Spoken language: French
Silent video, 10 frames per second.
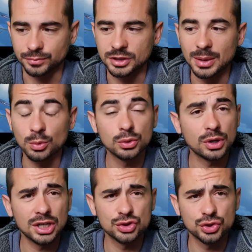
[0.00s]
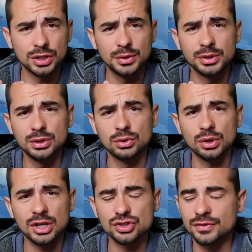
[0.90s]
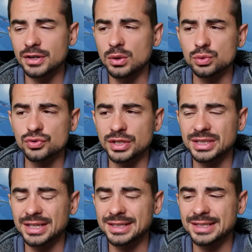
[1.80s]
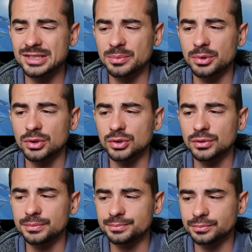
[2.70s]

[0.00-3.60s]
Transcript: à mon orage. Et oui, le orage infrarouge va être très très important.